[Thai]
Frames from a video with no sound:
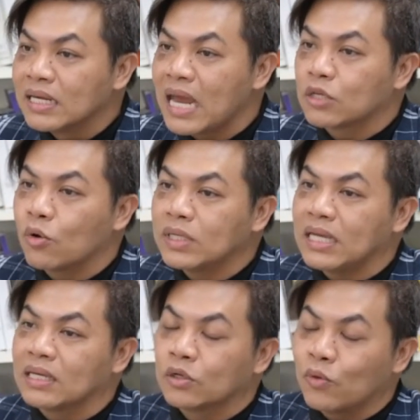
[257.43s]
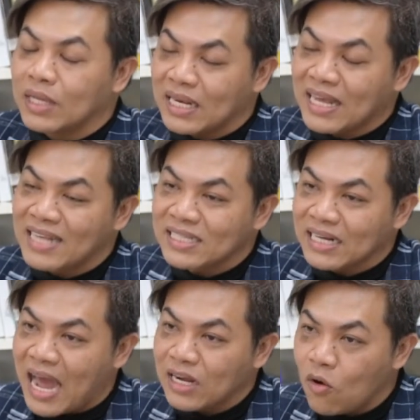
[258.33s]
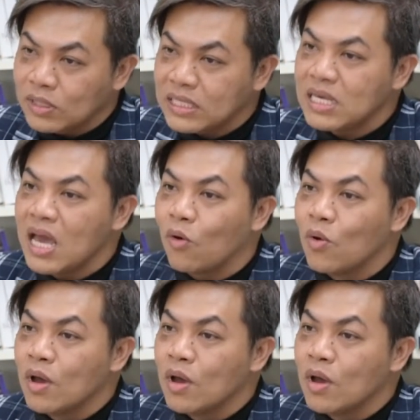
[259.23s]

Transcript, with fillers: ในธุรกิจธุรกิจการจัดการท่องเที่ยว